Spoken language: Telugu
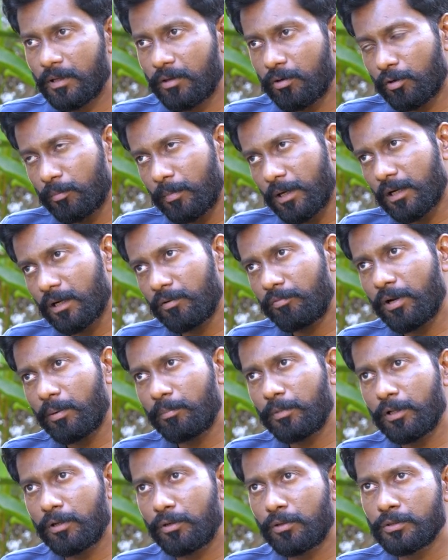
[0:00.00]
ఒక మెగా
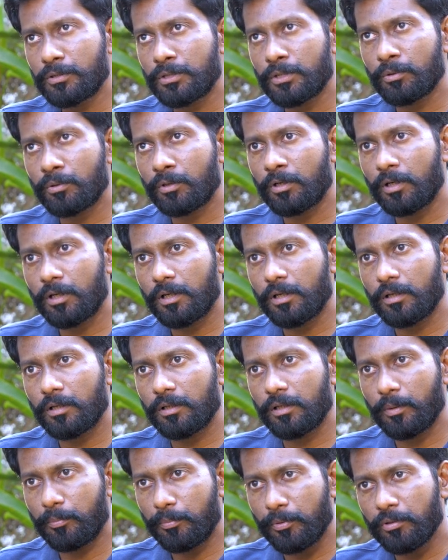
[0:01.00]
ఫ్యామిలీ నుంచి ఒక
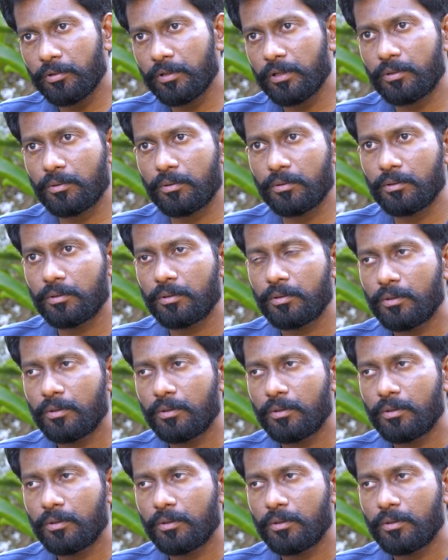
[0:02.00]
డెబ్యూ హీరో